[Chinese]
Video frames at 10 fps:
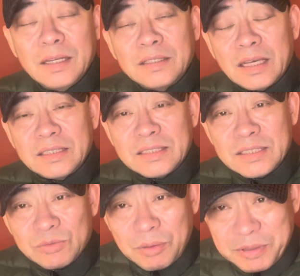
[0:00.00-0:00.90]
他的自
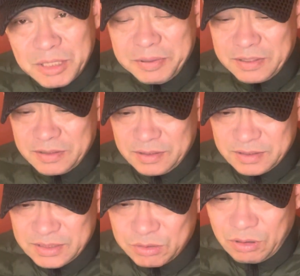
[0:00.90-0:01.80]
我批评和
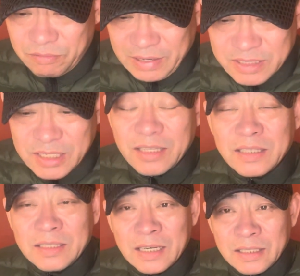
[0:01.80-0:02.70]
自我完善的
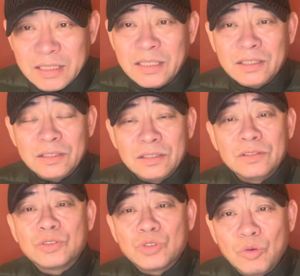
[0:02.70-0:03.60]
能力
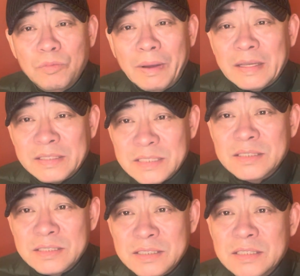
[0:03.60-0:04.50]
充满
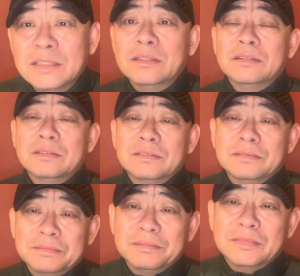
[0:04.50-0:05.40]
信心
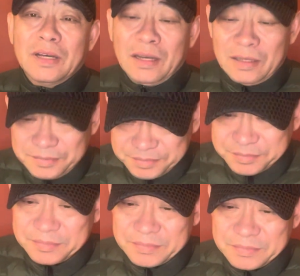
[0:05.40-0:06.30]
啊！
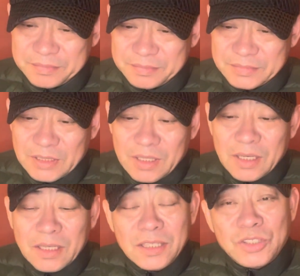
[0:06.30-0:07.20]

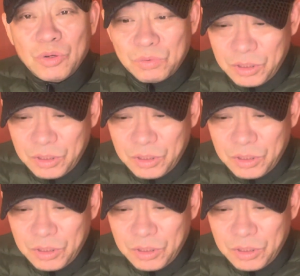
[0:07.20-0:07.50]
一九五